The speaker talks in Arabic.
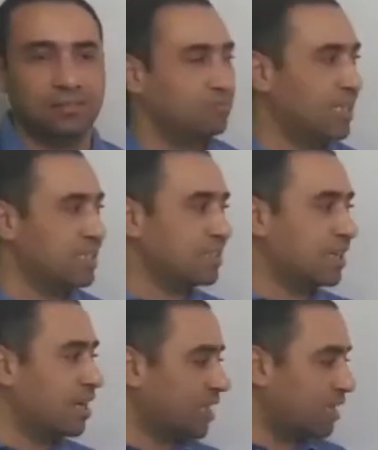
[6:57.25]
بس
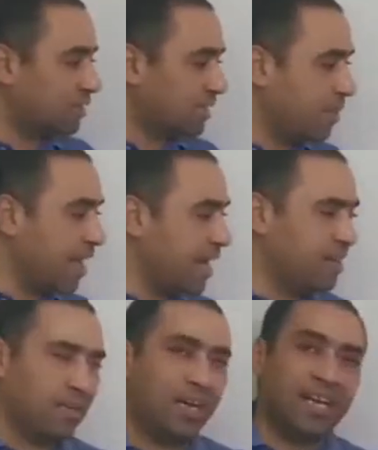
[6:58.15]
خلاص حطيتها بال
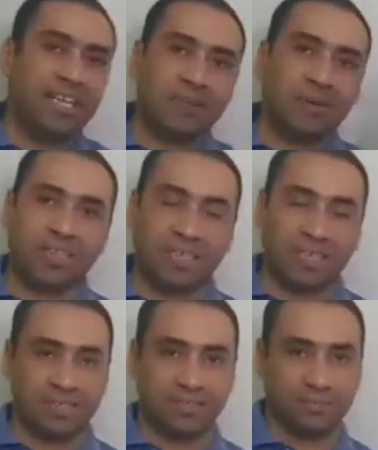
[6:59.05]
حليت لوحدك
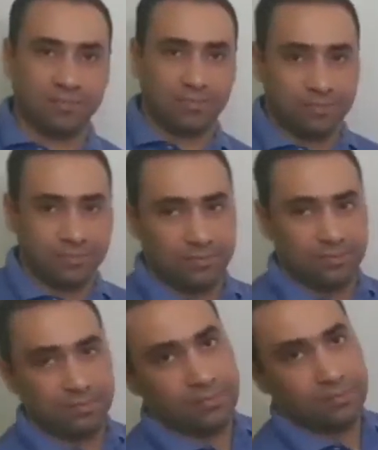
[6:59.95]

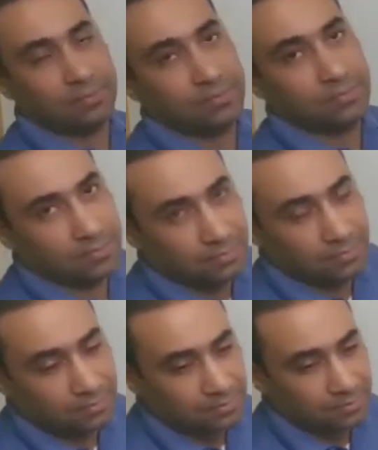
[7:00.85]
تنفع اقول واحده